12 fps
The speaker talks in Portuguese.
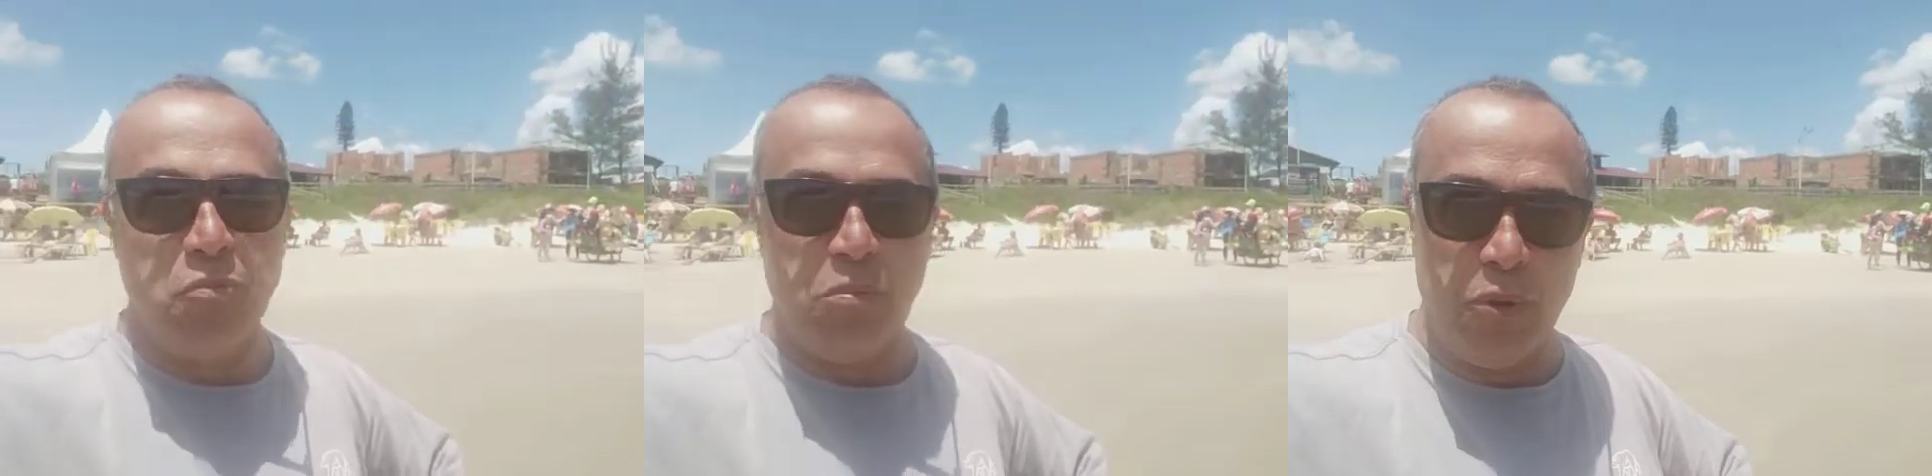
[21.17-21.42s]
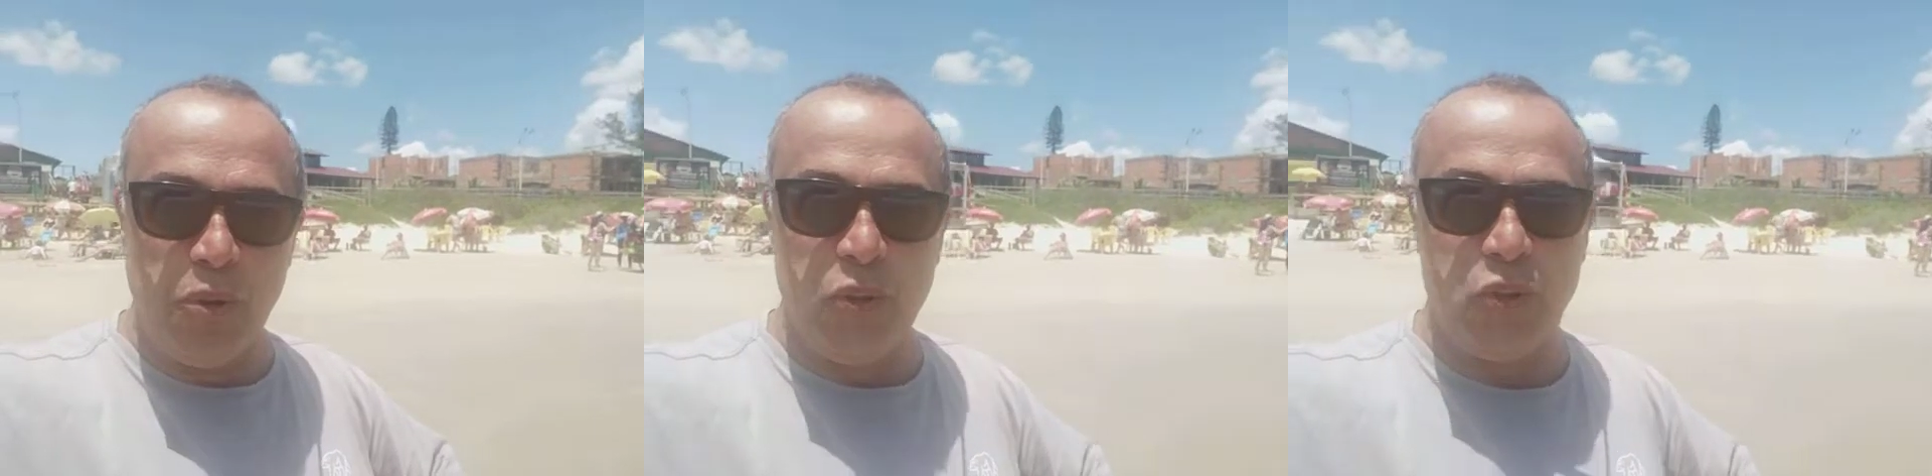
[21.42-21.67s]

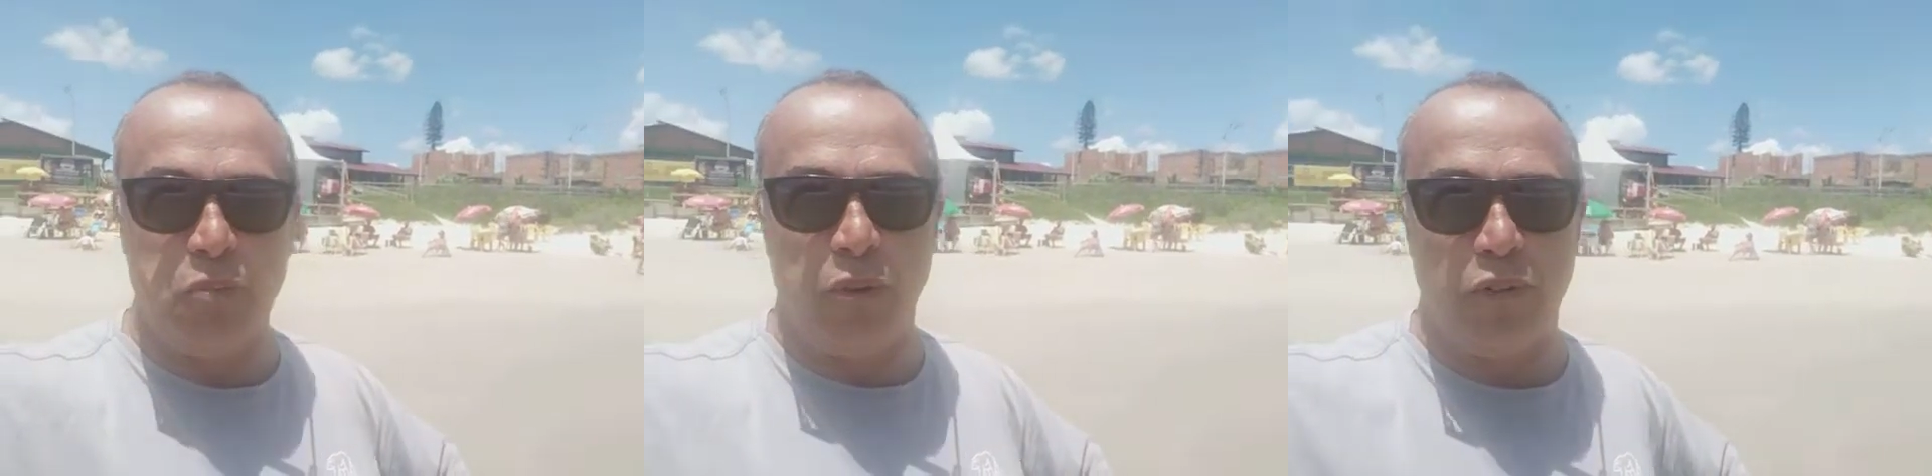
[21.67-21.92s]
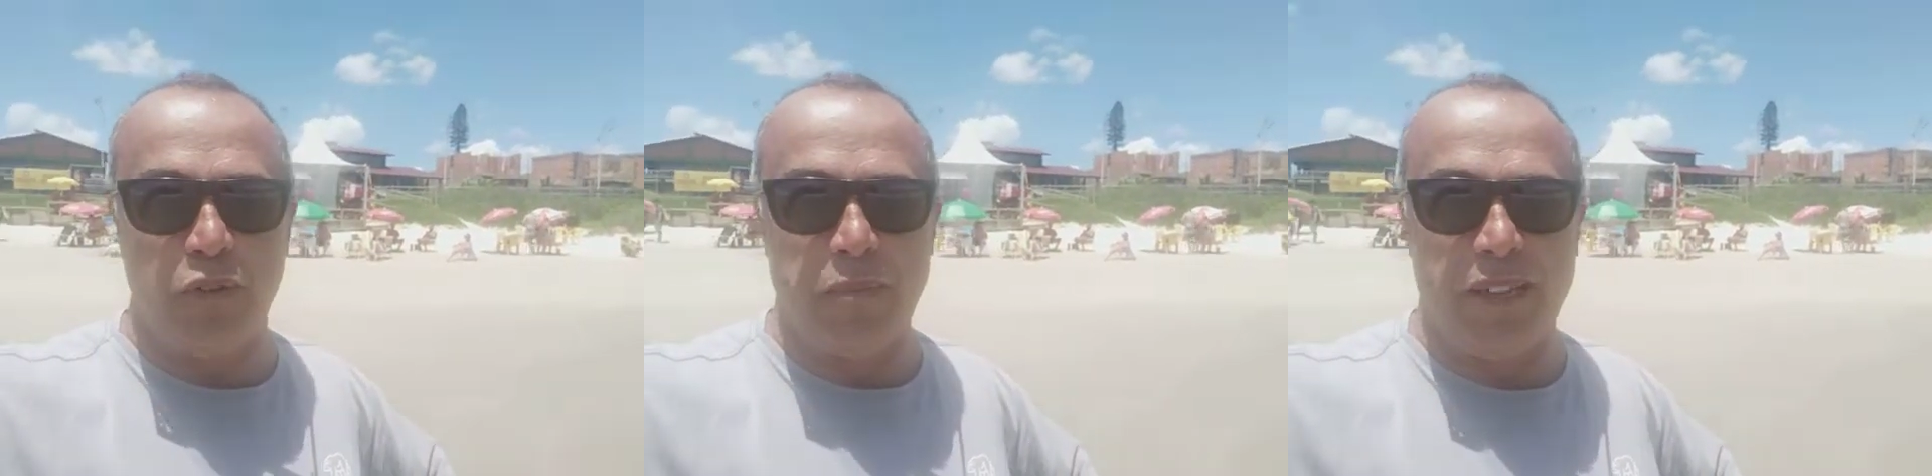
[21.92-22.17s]
Muito
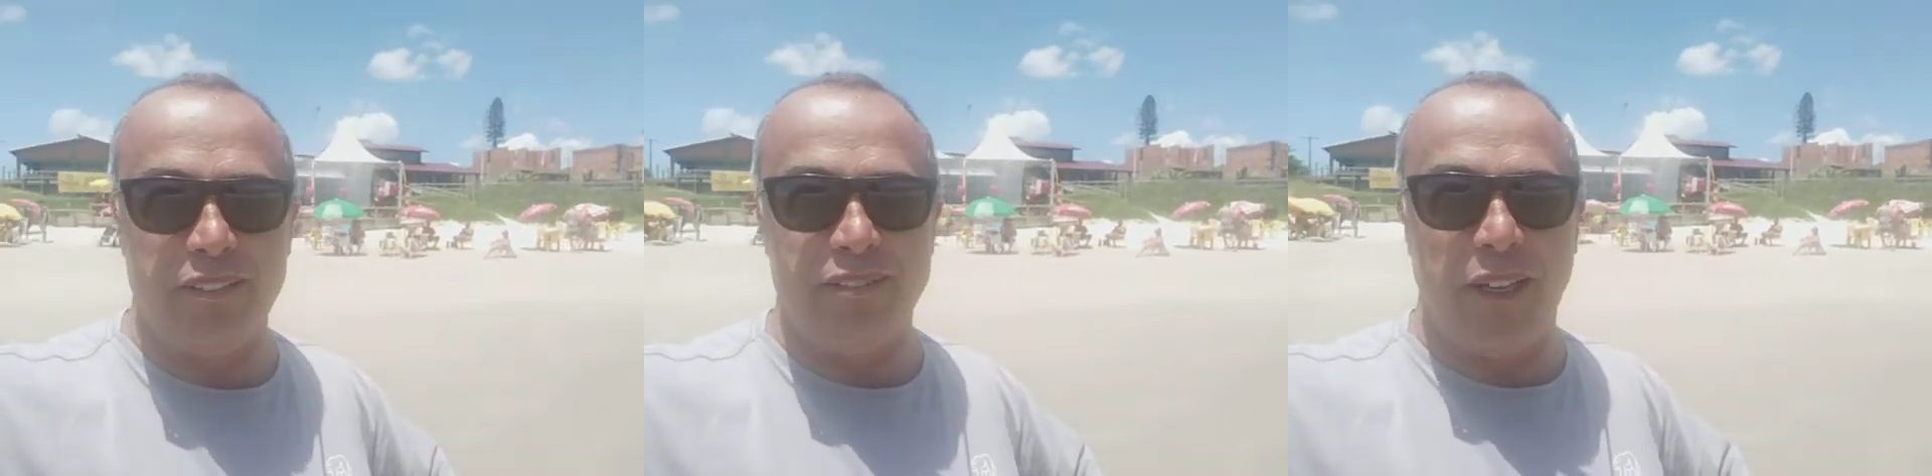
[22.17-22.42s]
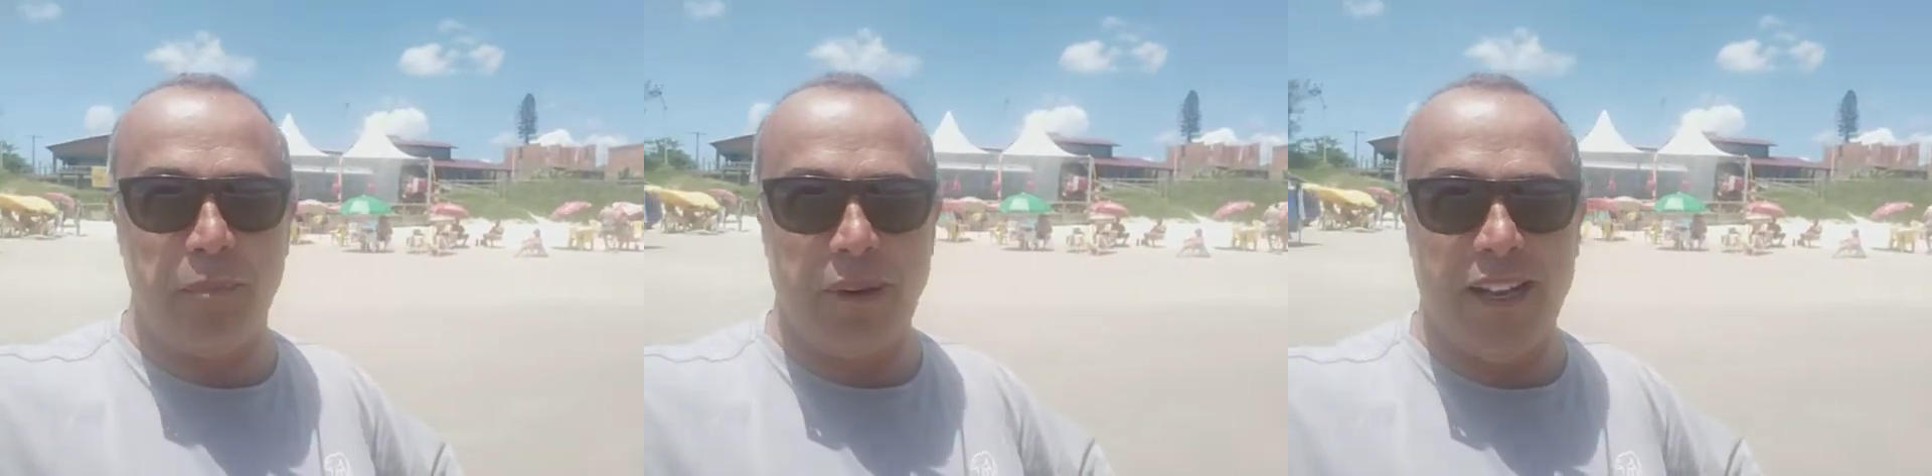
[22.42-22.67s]
movimento
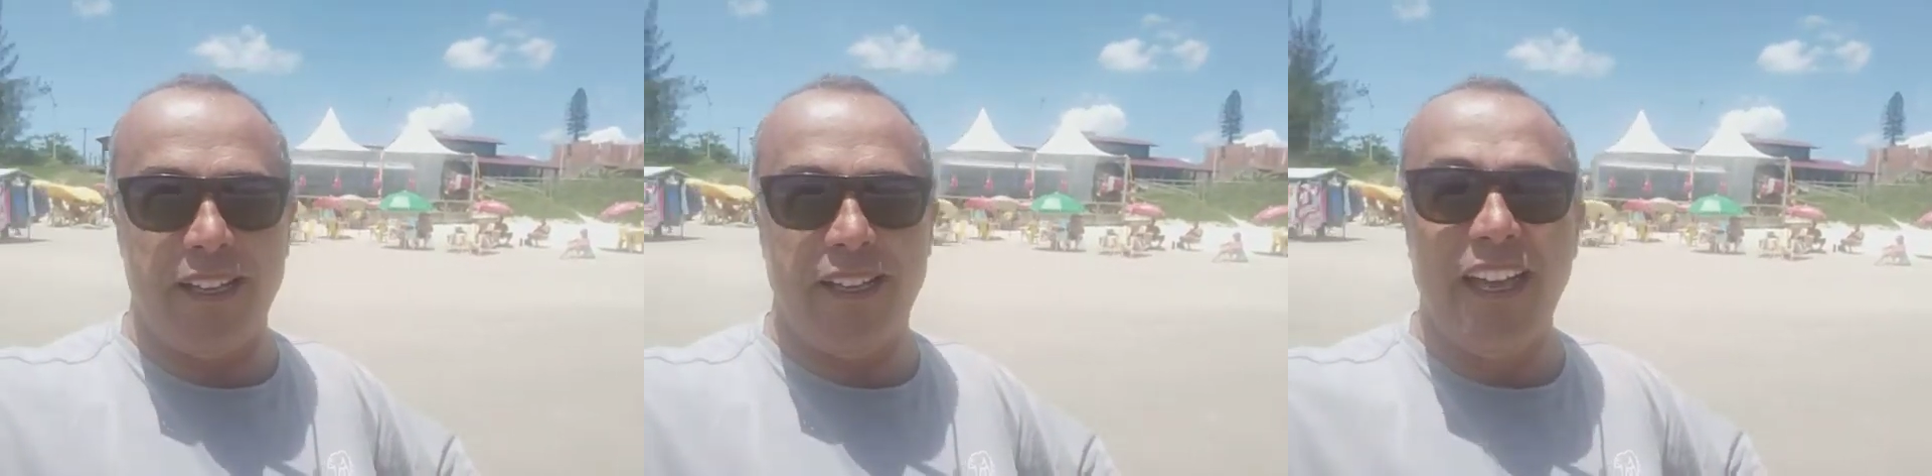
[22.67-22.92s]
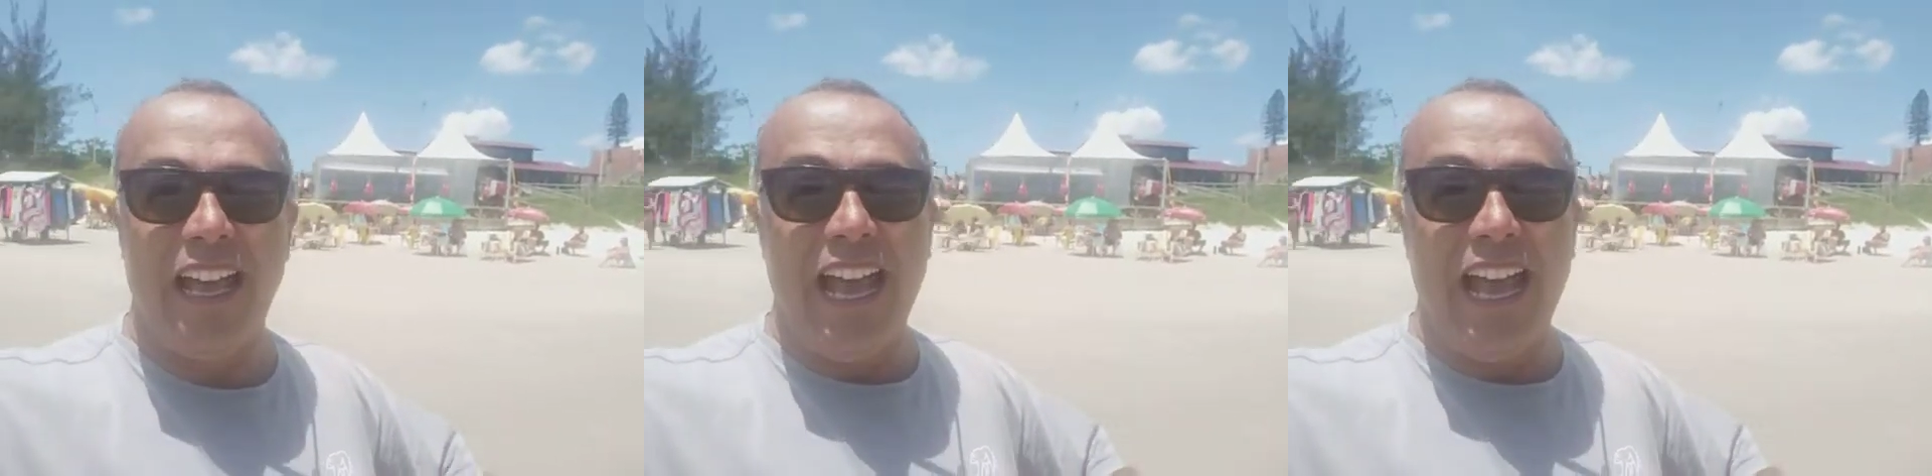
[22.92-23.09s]
na praia aí.